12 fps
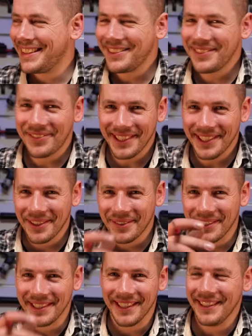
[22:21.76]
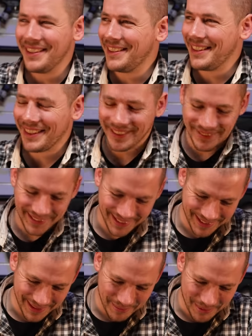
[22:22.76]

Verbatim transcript: Der hat einen Finger über die LED gemacht, der